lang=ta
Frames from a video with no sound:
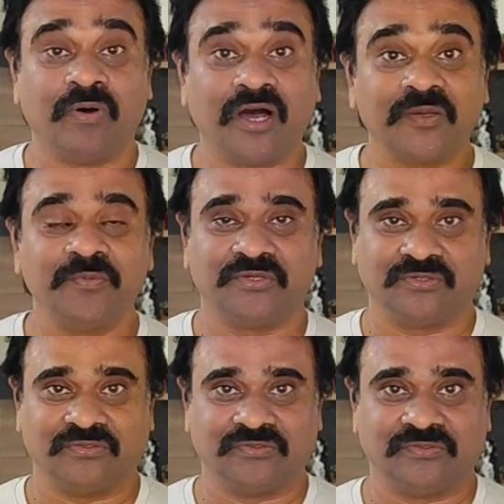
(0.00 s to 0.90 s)

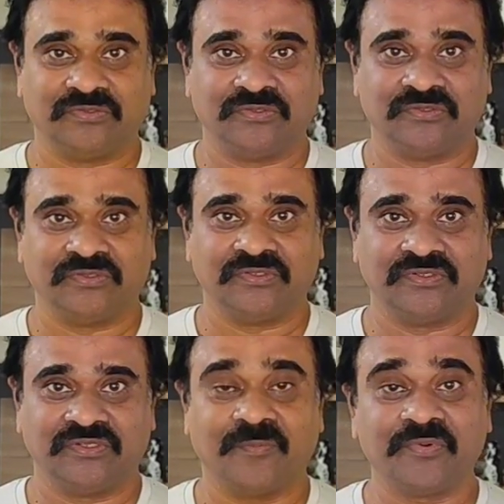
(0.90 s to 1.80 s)
பார்பிகோ
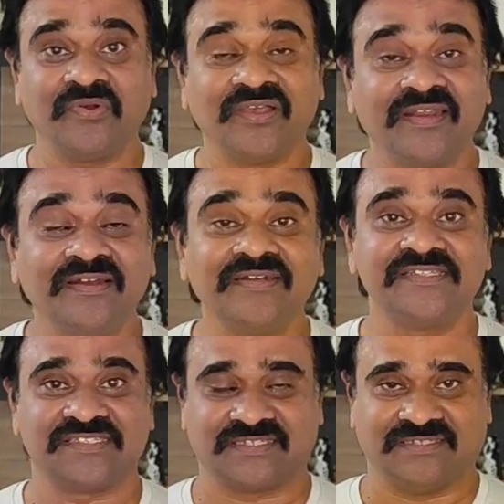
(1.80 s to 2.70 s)
அப்புறம்
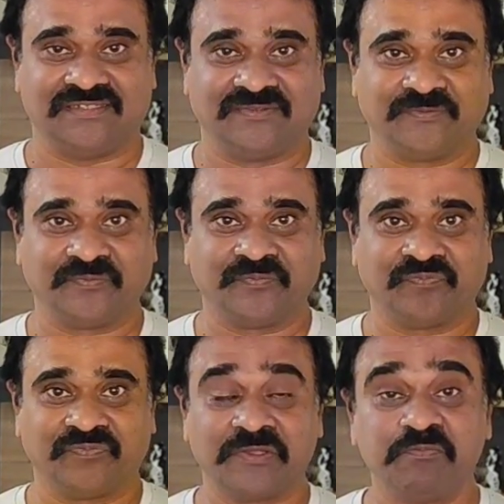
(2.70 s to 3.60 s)
கிரில்டு சிக்கன்
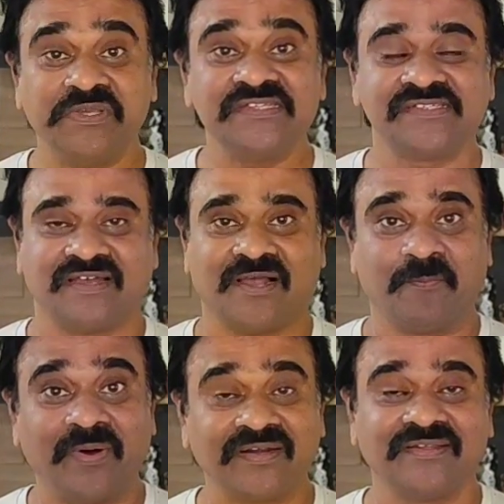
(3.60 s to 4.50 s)
பீஸா
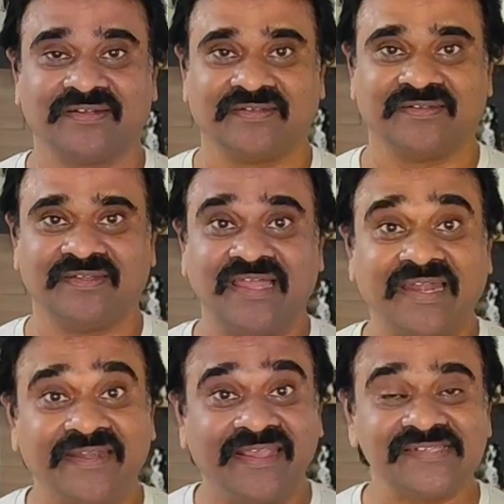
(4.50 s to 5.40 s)
பர்கர்
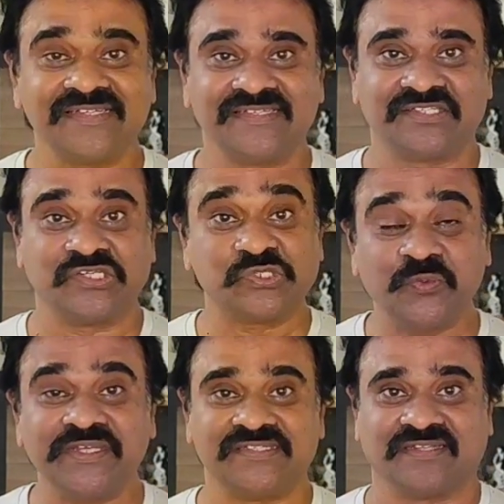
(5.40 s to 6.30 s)
டெசர்ட்ஸ்
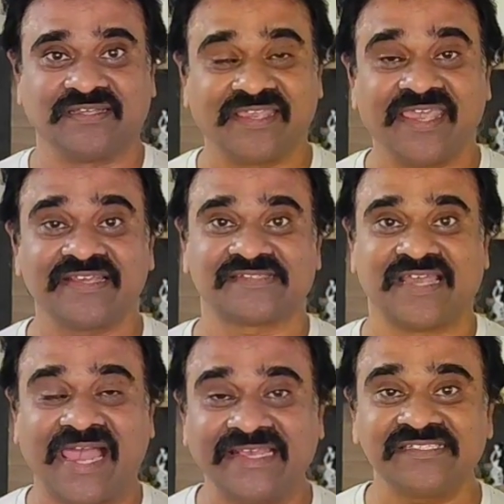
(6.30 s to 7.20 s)
ஸ்வீட்ஸ் கேக்ஸ்
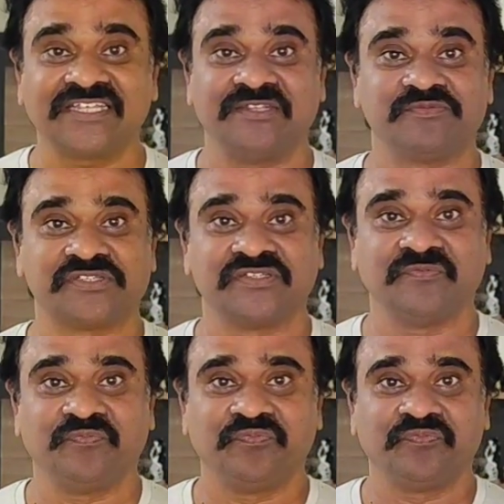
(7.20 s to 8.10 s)
ஐஸ்கிரீம்ஸ்
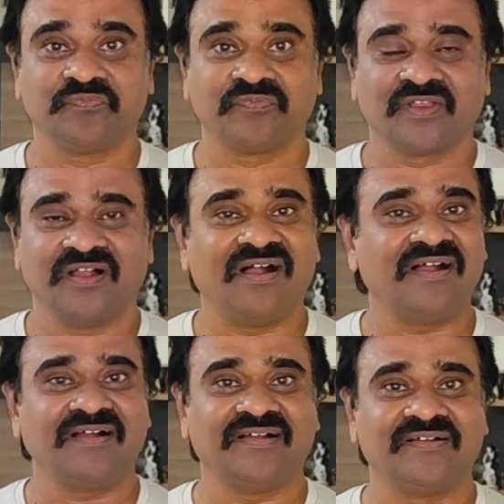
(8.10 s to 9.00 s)

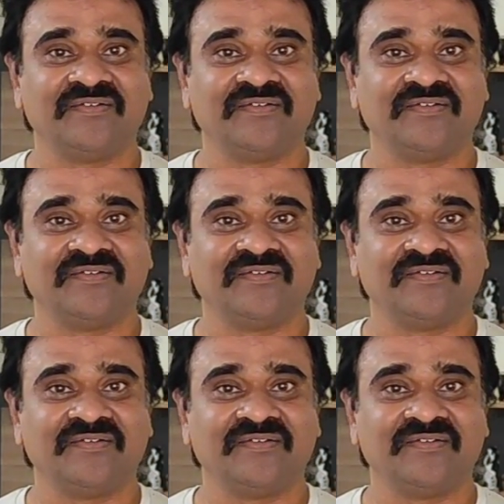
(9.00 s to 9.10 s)
ஆஹா